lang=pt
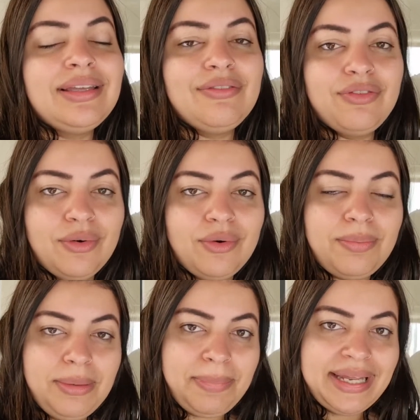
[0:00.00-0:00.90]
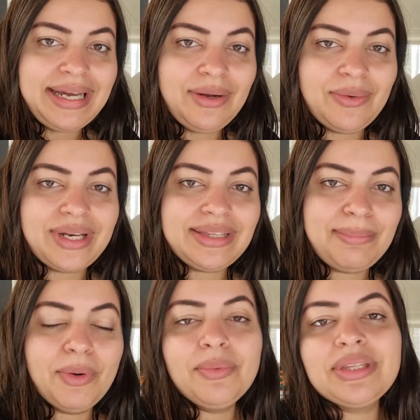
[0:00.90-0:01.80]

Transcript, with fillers: e vou preparar agora, tá bom?